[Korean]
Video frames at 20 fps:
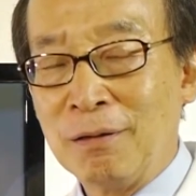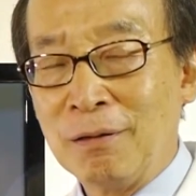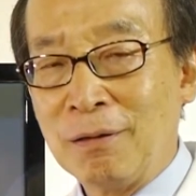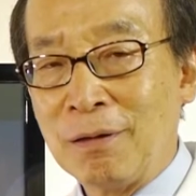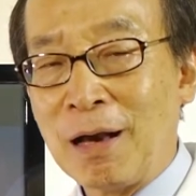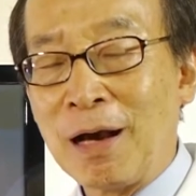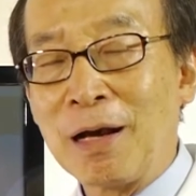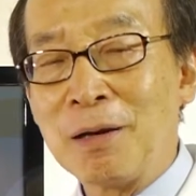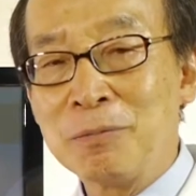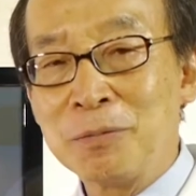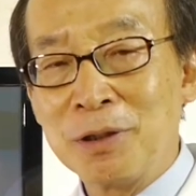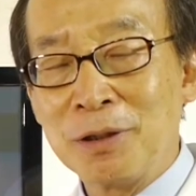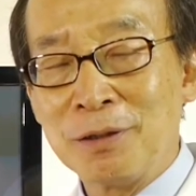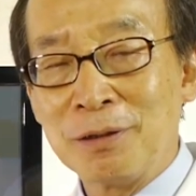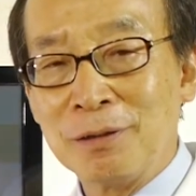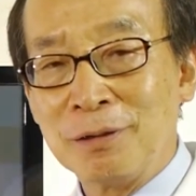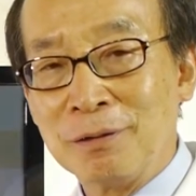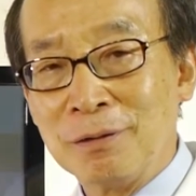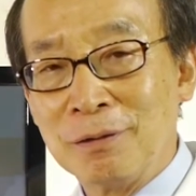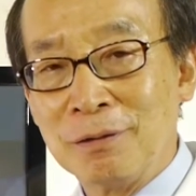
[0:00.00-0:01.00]

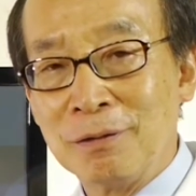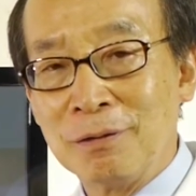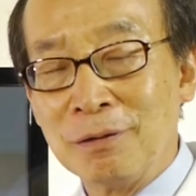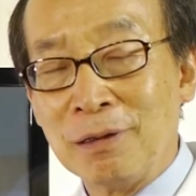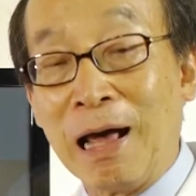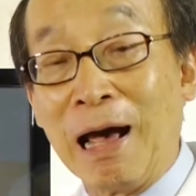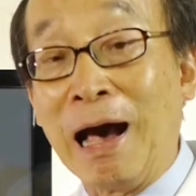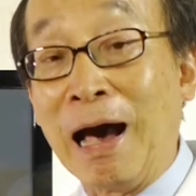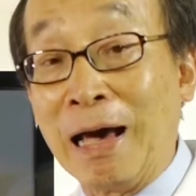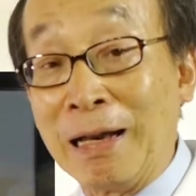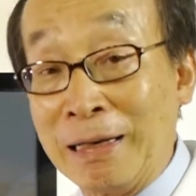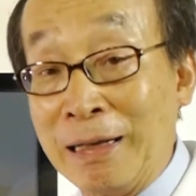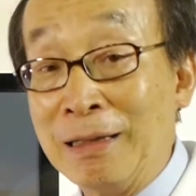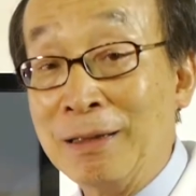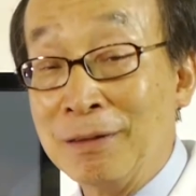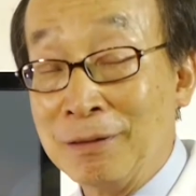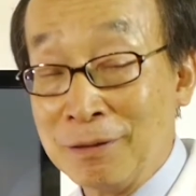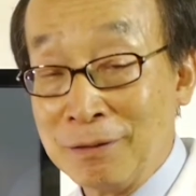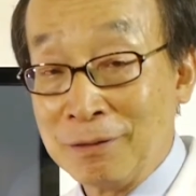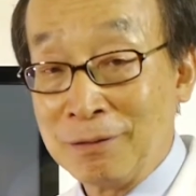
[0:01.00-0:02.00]
항암제를
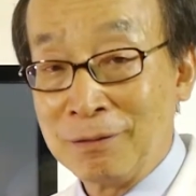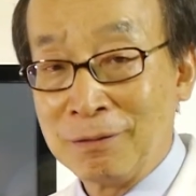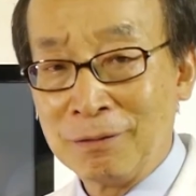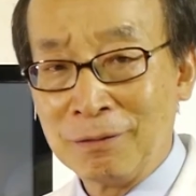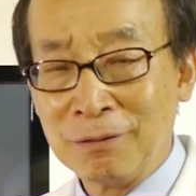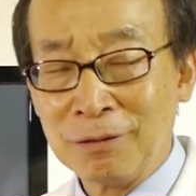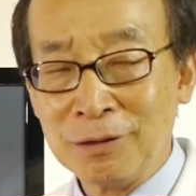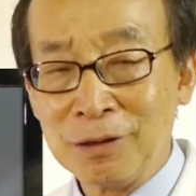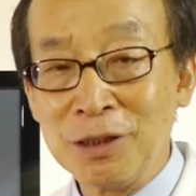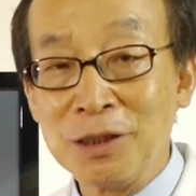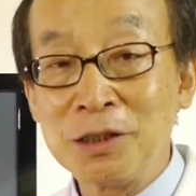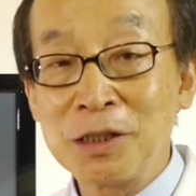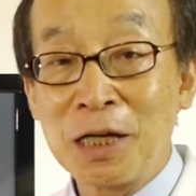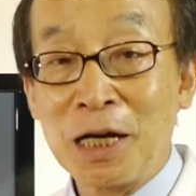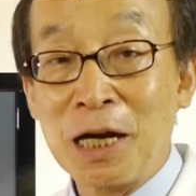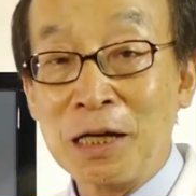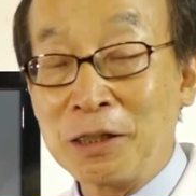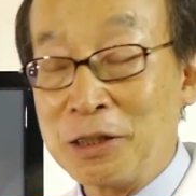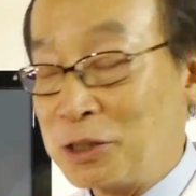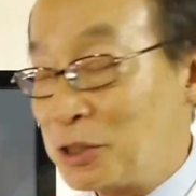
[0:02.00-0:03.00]
안은
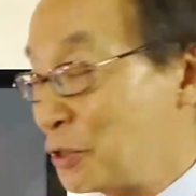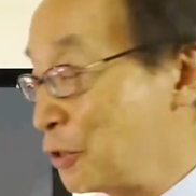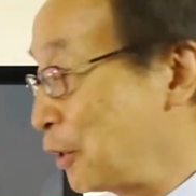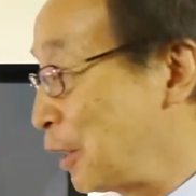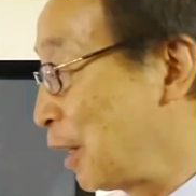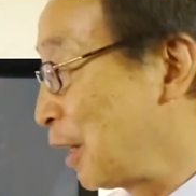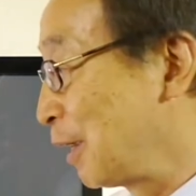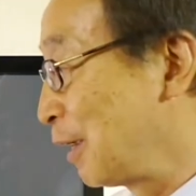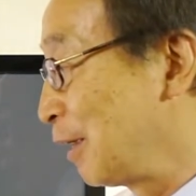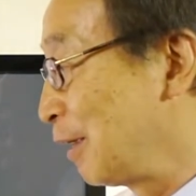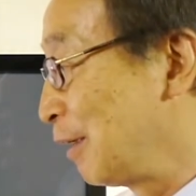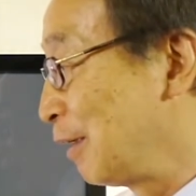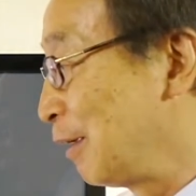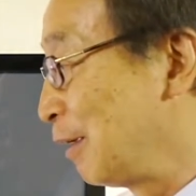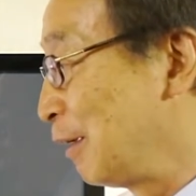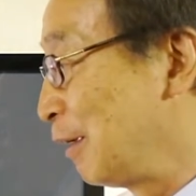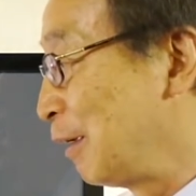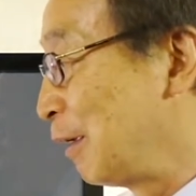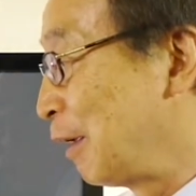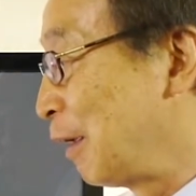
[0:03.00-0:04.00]
시작하기 전에
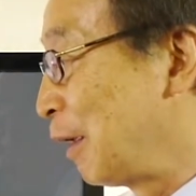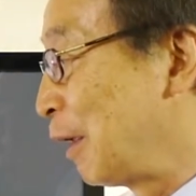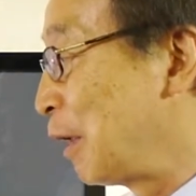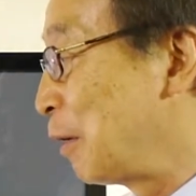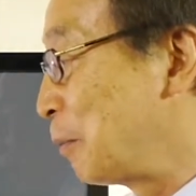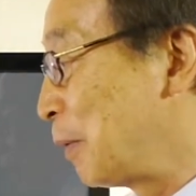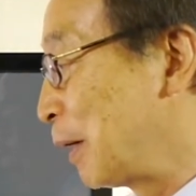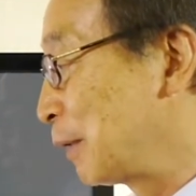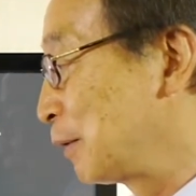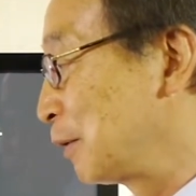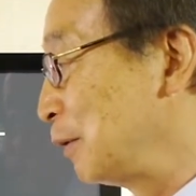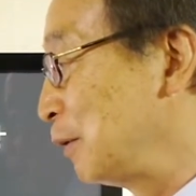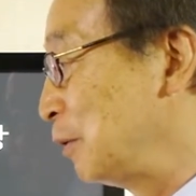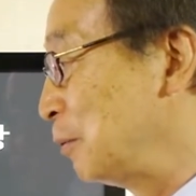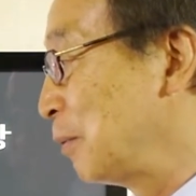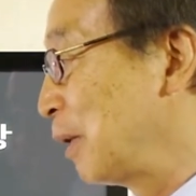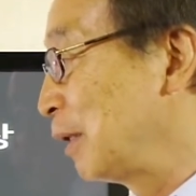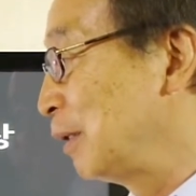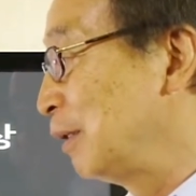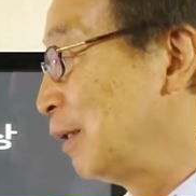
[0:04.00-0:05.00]

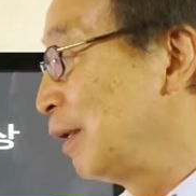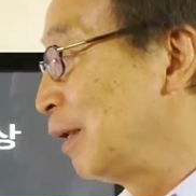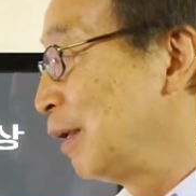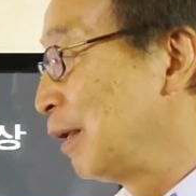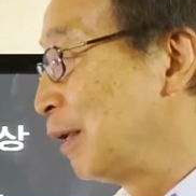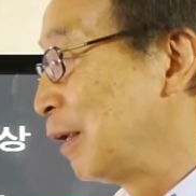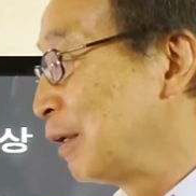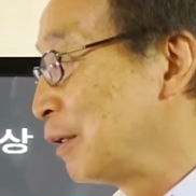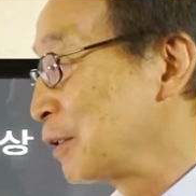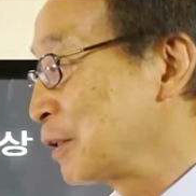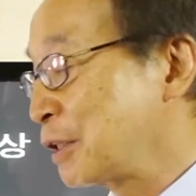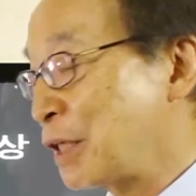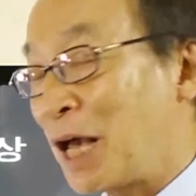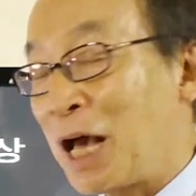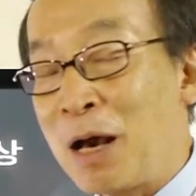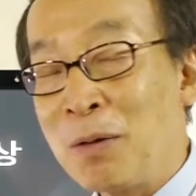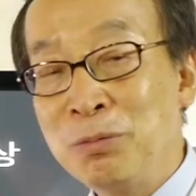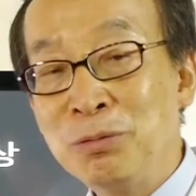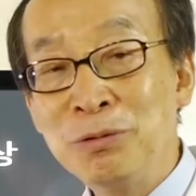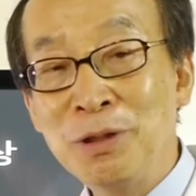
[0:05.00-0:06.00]
해봤더니만
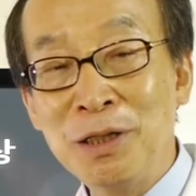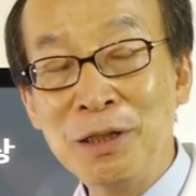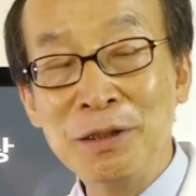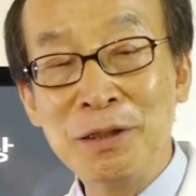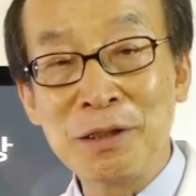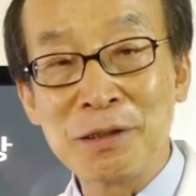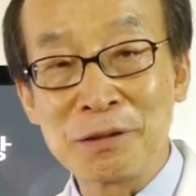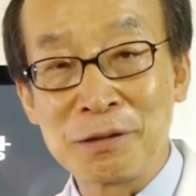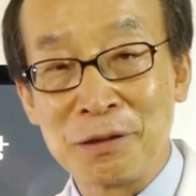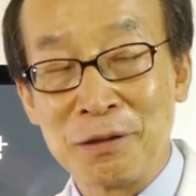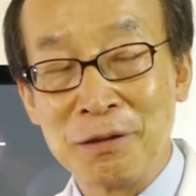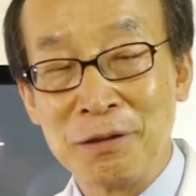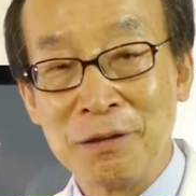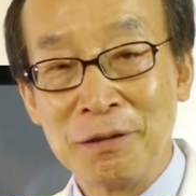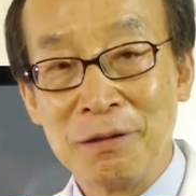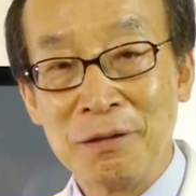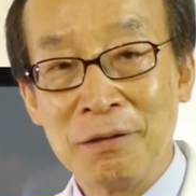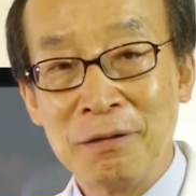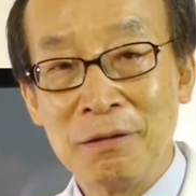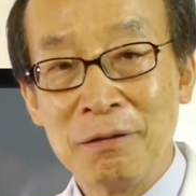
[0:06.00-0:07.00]
4분의 1에서
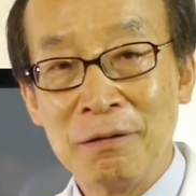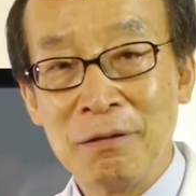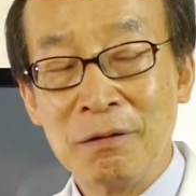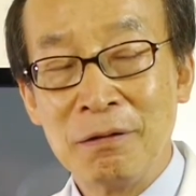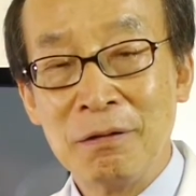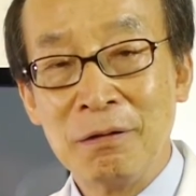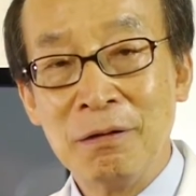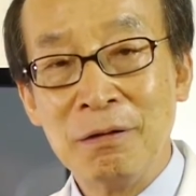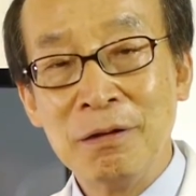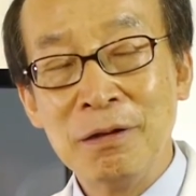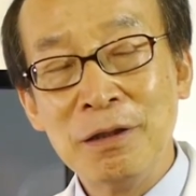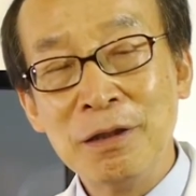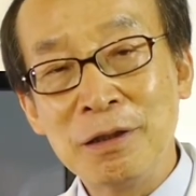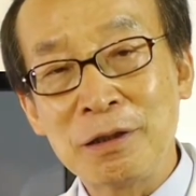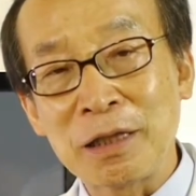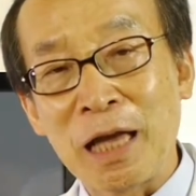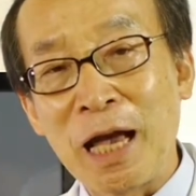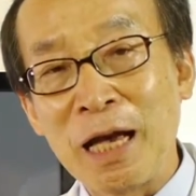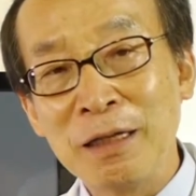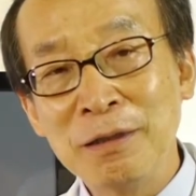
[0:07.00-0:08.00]
이
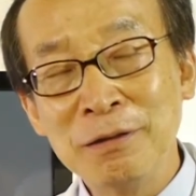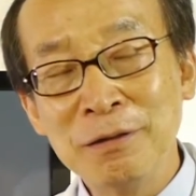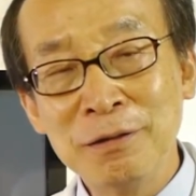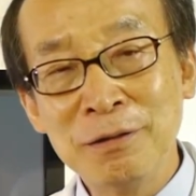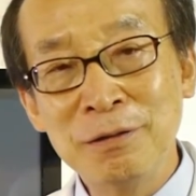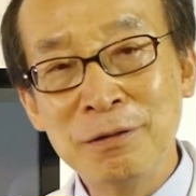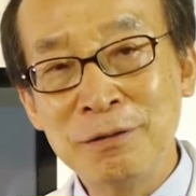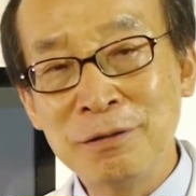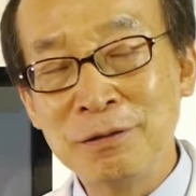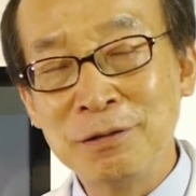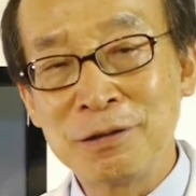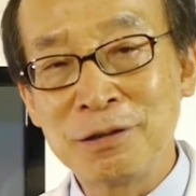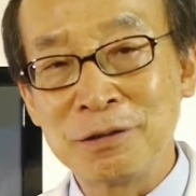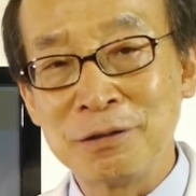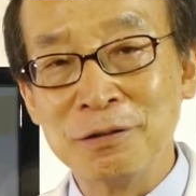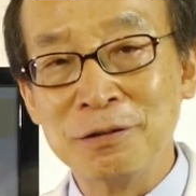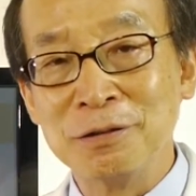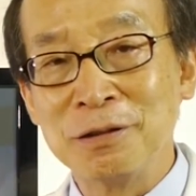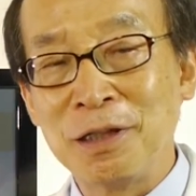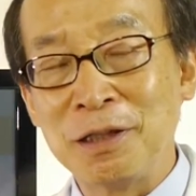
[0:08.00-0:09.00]
단어를
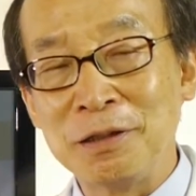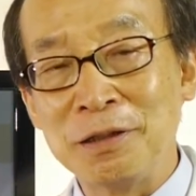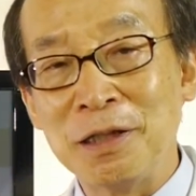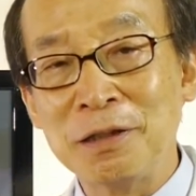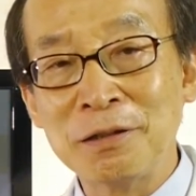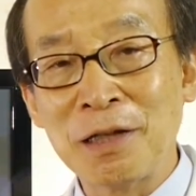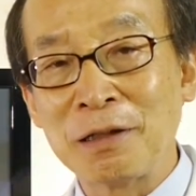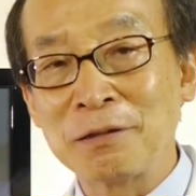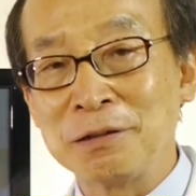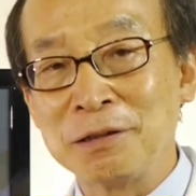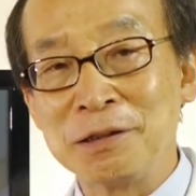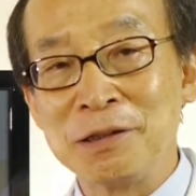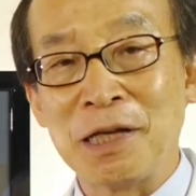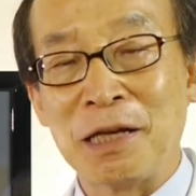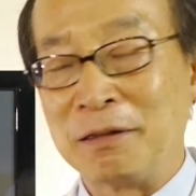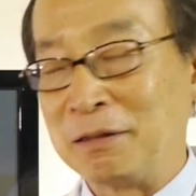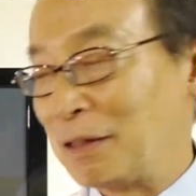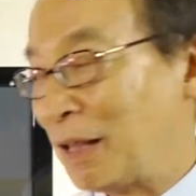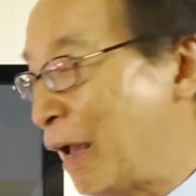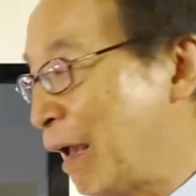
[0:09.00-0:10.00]
쓰는데 옛날 같지
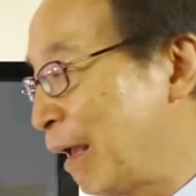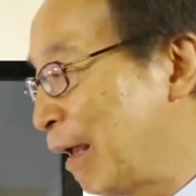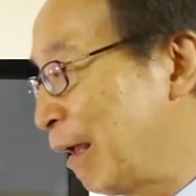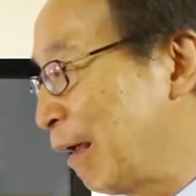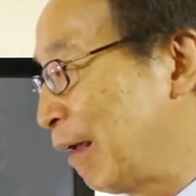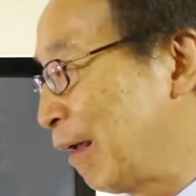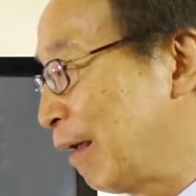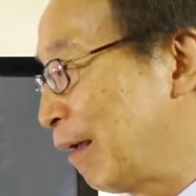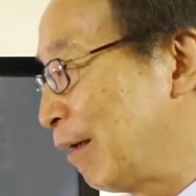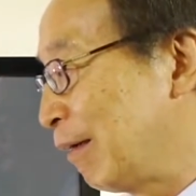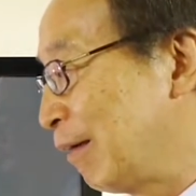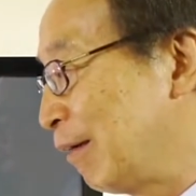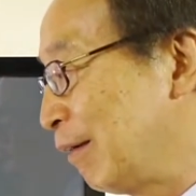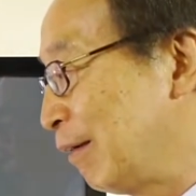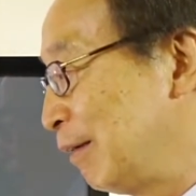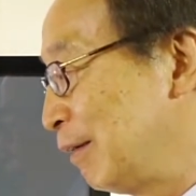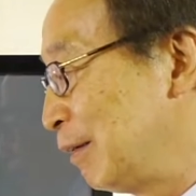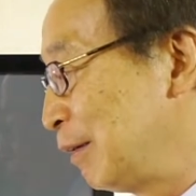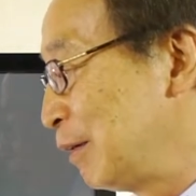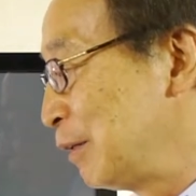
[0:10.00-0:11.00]
않다.
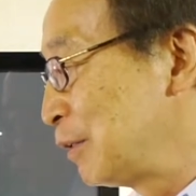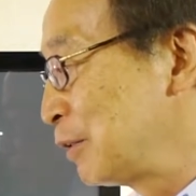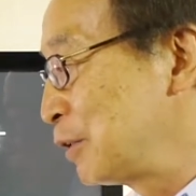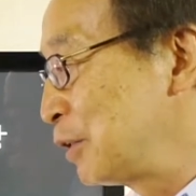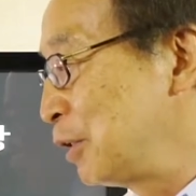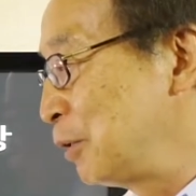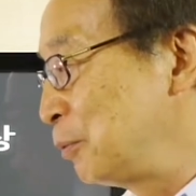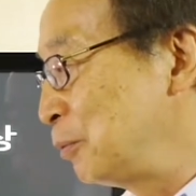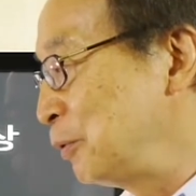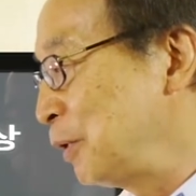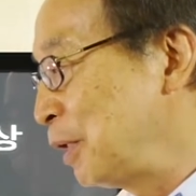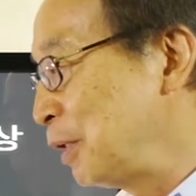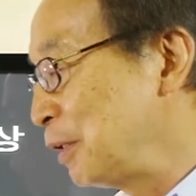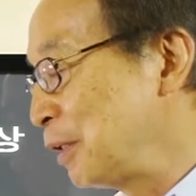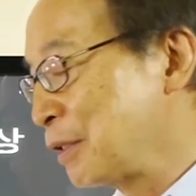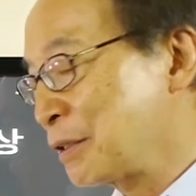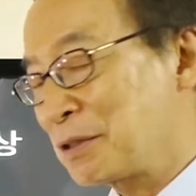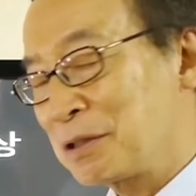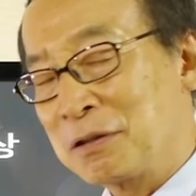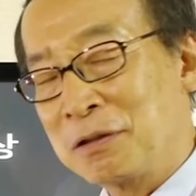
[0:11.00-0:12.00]
7분의
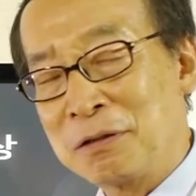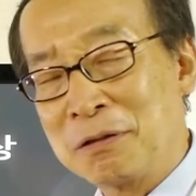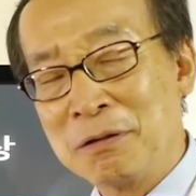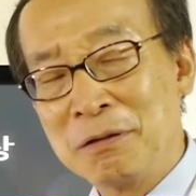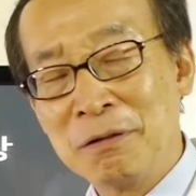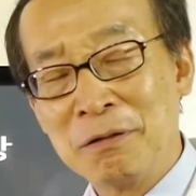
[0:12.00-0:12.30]
1에서